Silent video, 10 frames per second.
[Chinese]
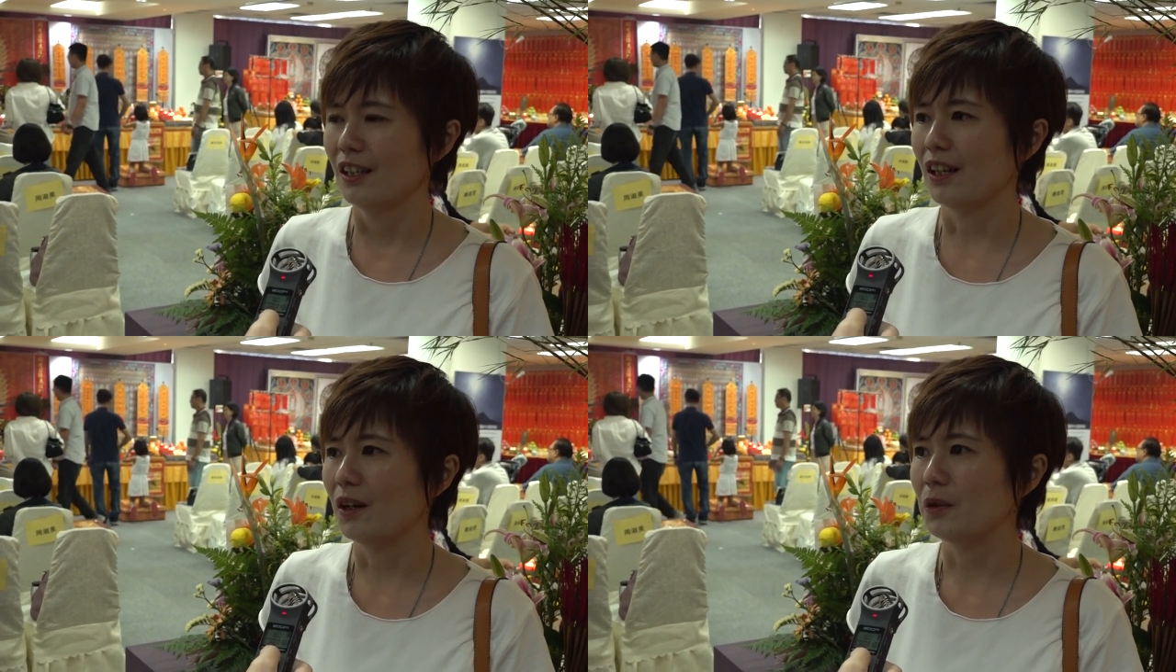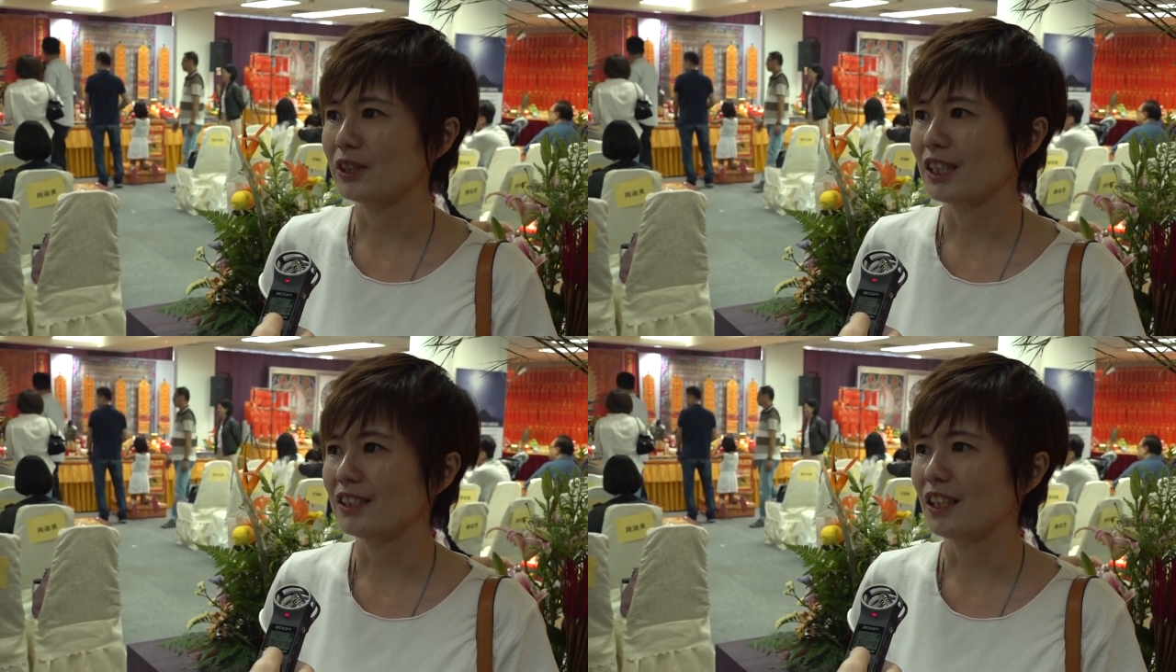然后我
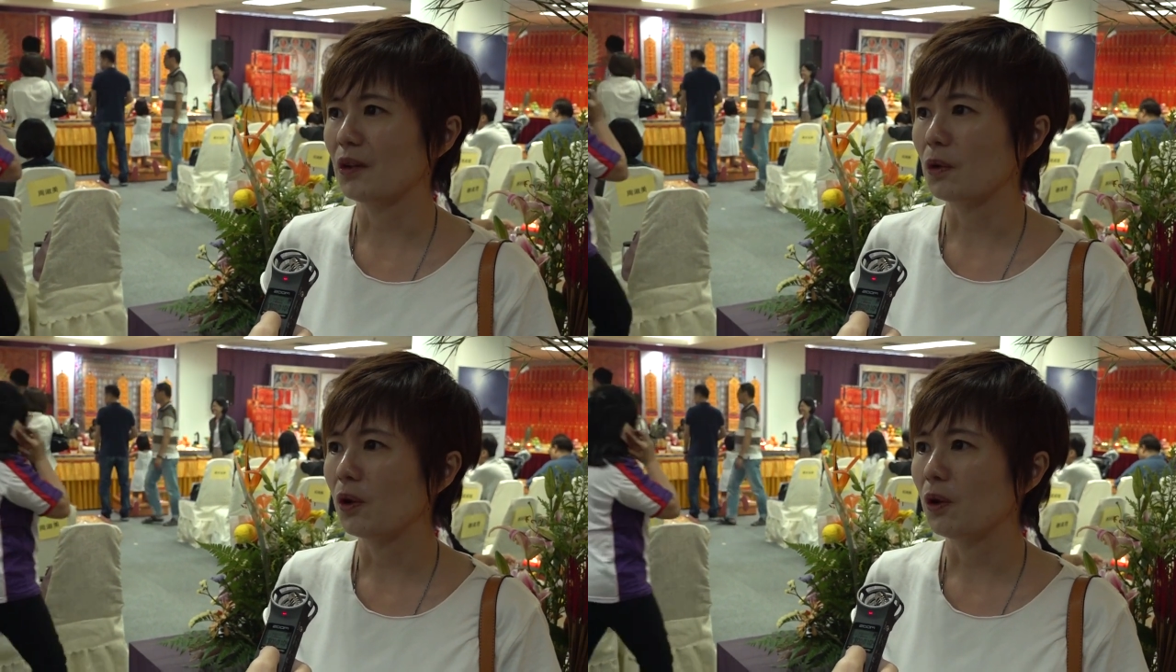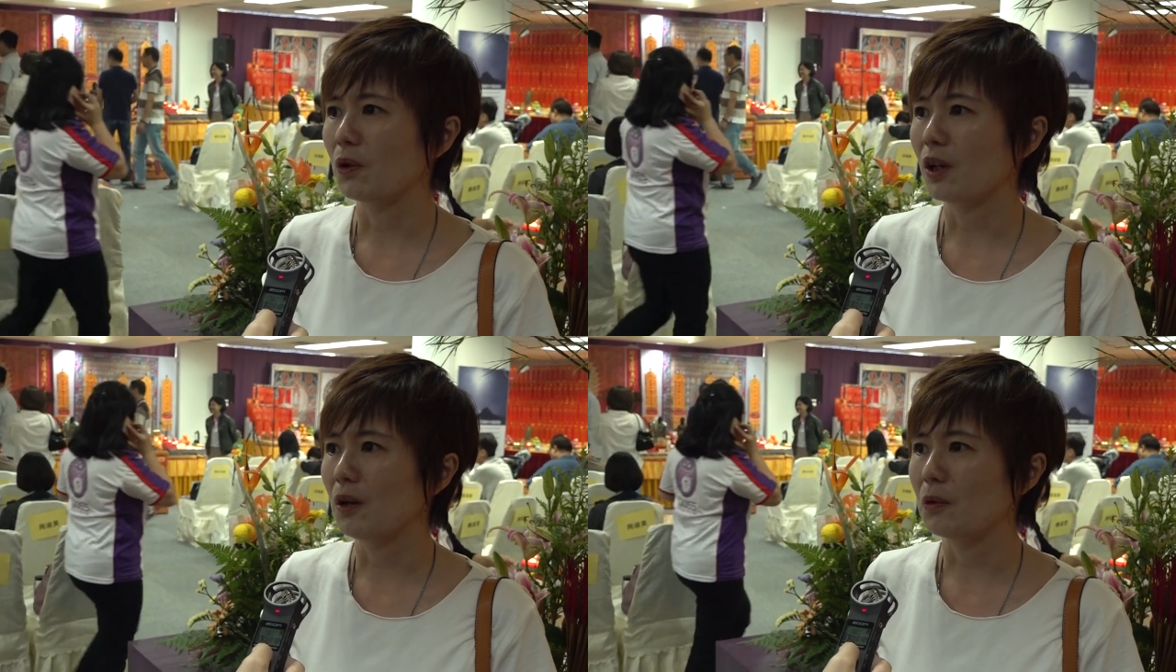参加了过
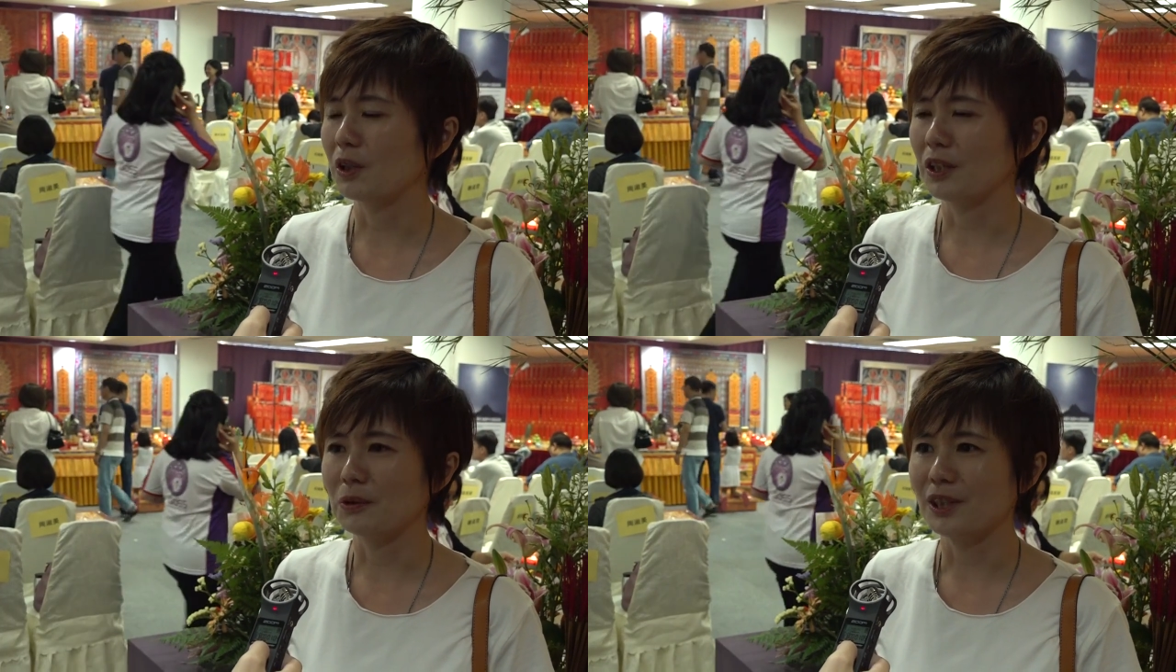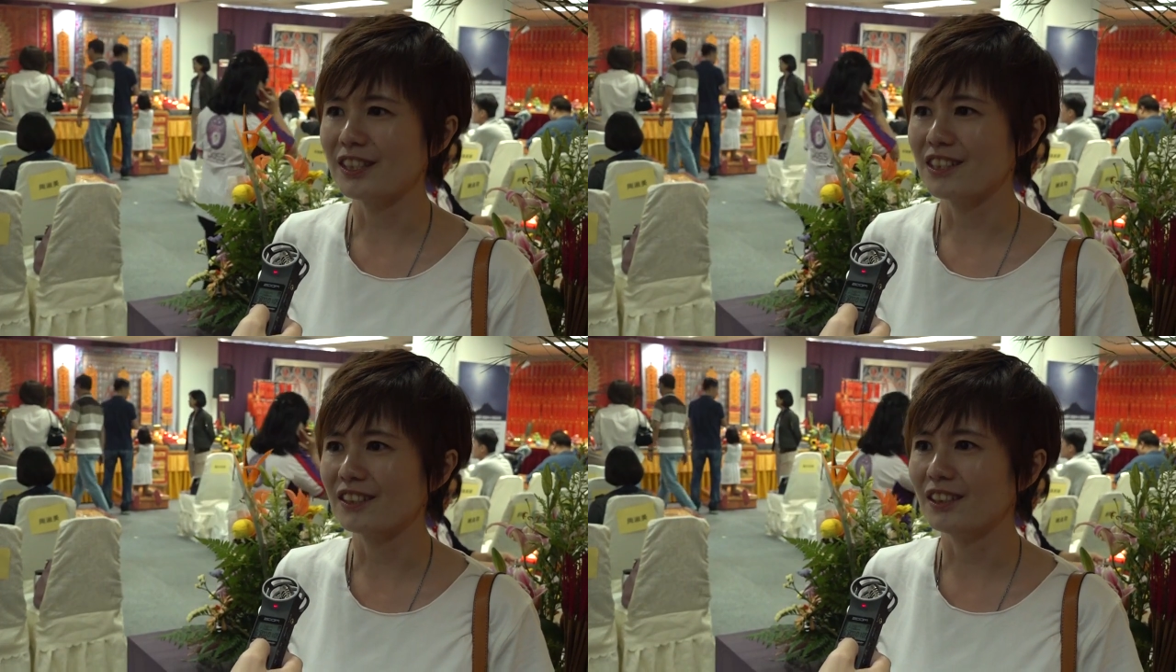后，然后我也会
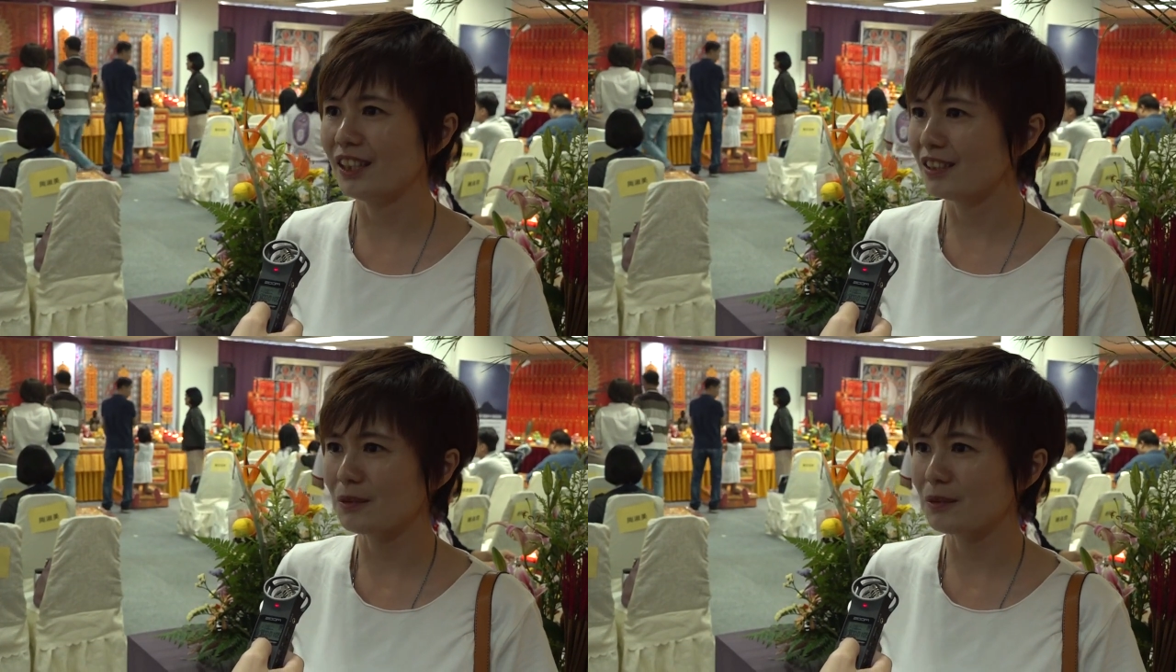觉得，哎，